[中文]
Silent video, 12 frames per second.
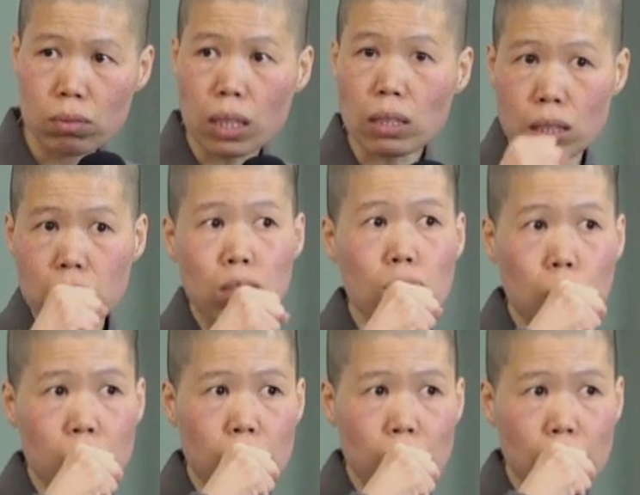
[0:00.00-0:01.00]
在此
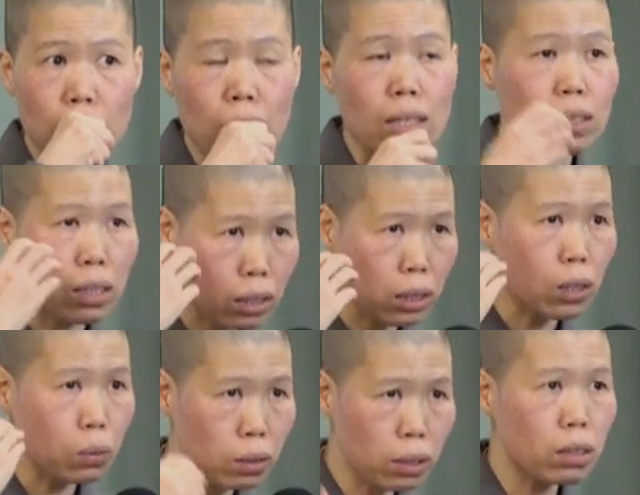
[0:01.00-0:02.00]
咒的人，也借
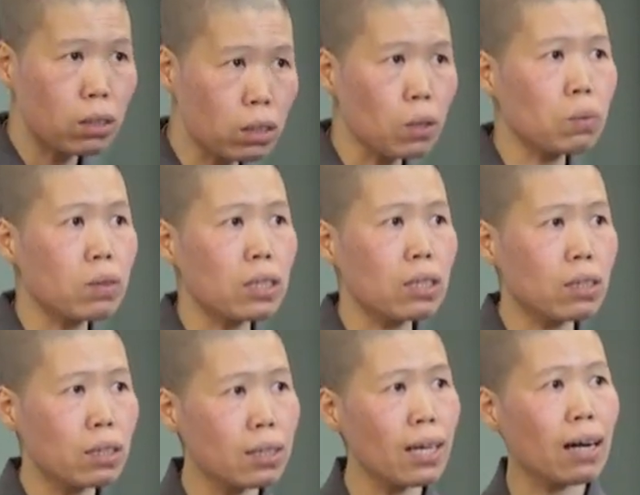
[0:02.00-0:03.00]
由这个咒力，
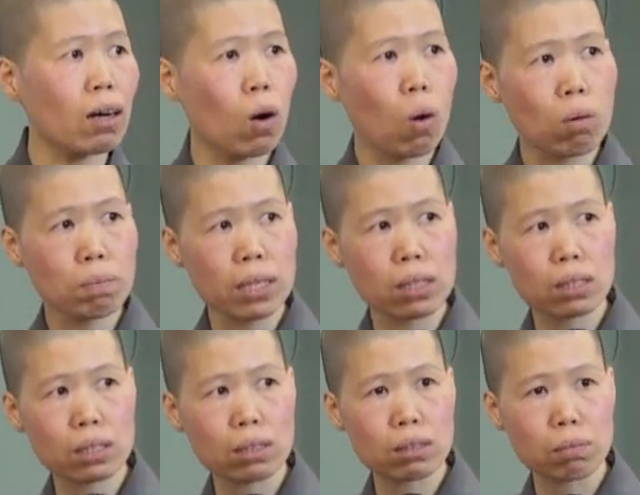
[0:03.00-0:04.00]
让后面
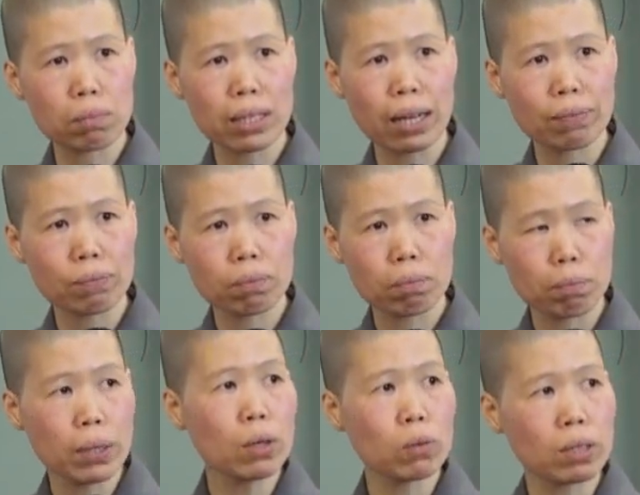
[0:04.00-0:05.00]
的人怎么样？
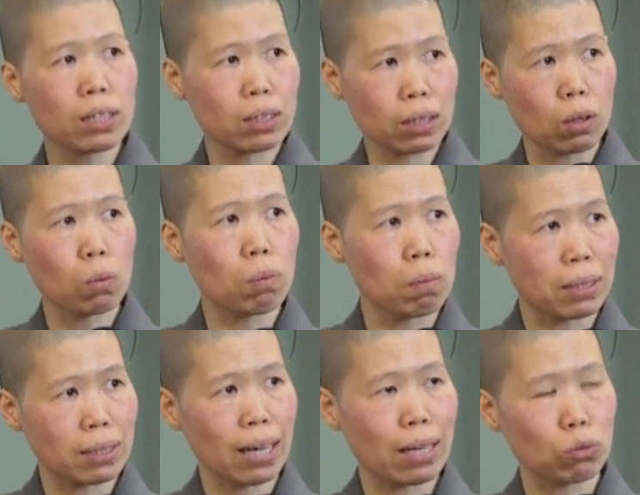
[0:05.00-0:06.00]
没有一起跟我
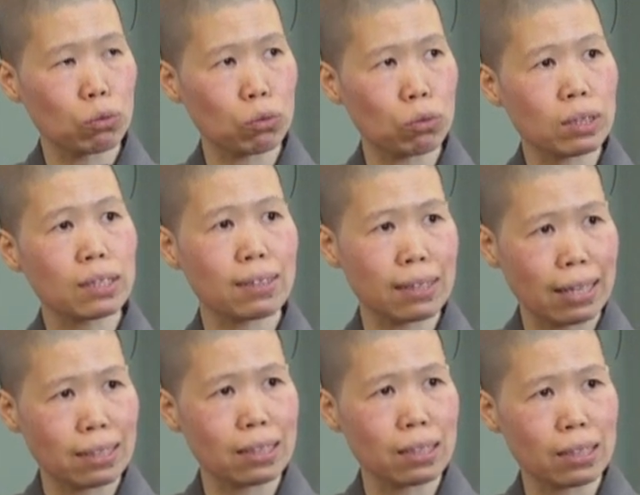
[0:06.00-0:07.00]
们参与这个
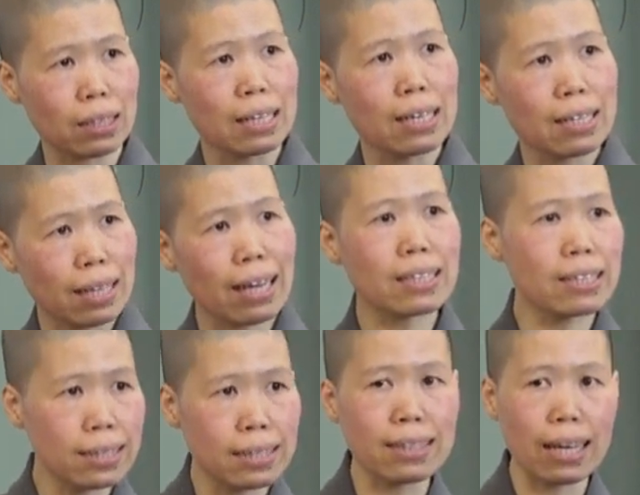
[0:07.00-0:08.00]
洒净的人，他一
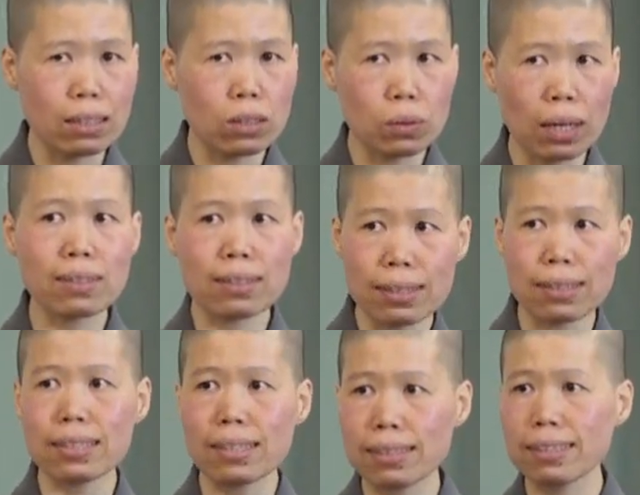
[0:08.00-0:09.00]
进来之后，他身
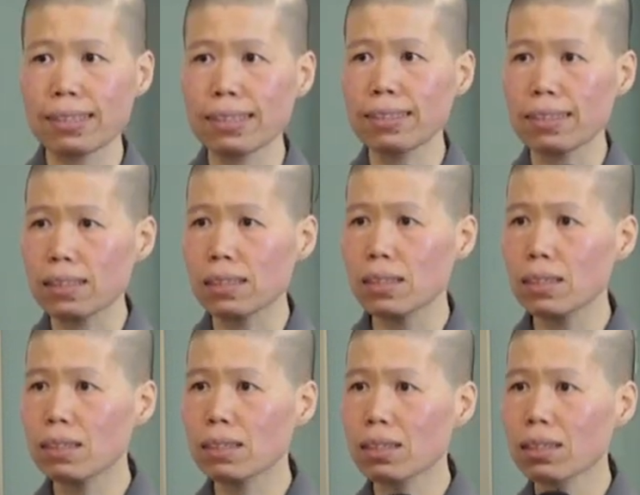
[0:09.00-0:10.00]
心也是清净。
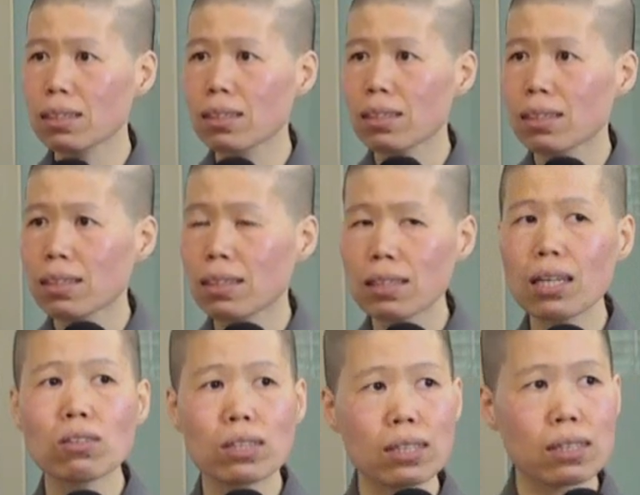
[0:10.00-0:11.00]

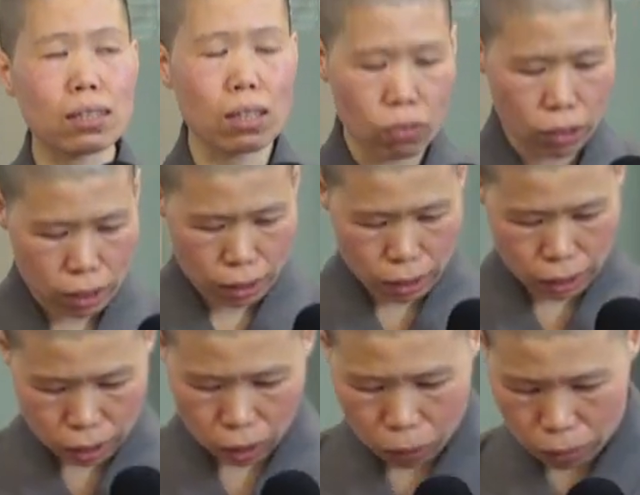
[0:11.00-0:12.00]
要起这一份
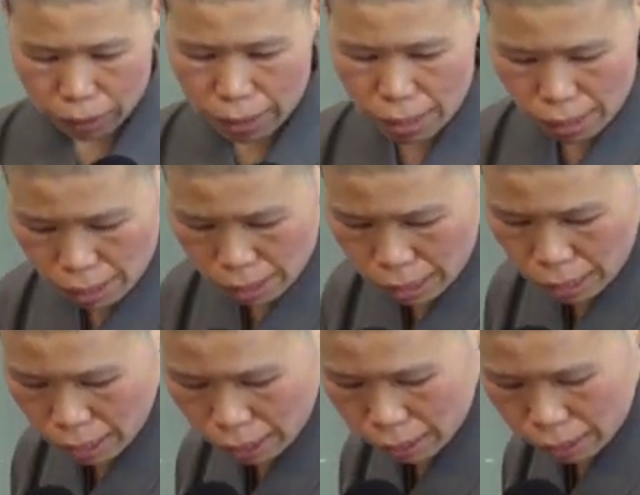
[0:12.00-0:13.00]
心吼，那这是第
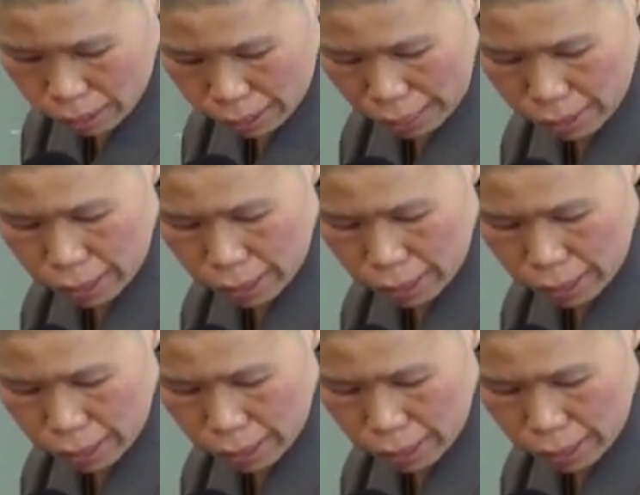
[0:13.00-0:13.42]
一个洒